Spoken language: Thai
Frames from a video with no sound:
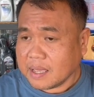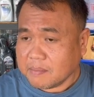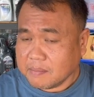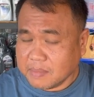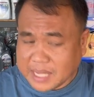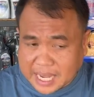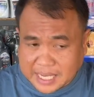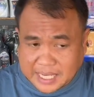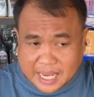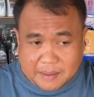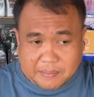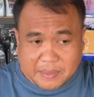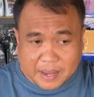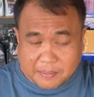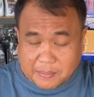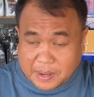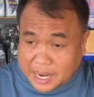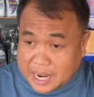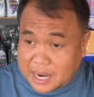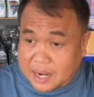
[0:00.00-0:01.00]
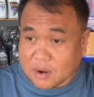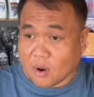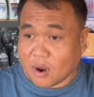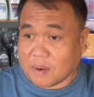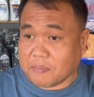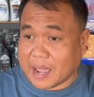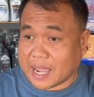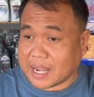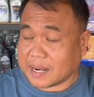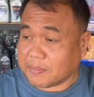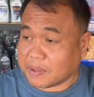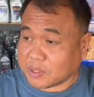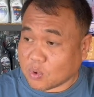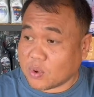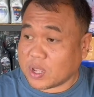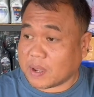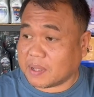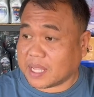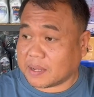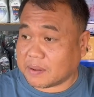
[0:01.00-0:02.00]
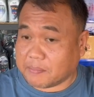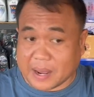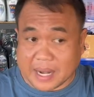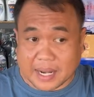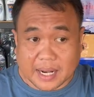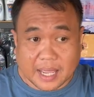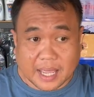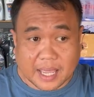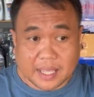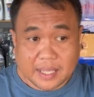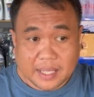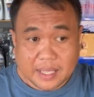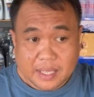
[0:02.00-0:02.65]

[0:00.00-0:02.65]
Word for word: มิจฉาชีพเนี่ยขึ้นรถไปเนี่ยประตูยังไม่จะปิดเลย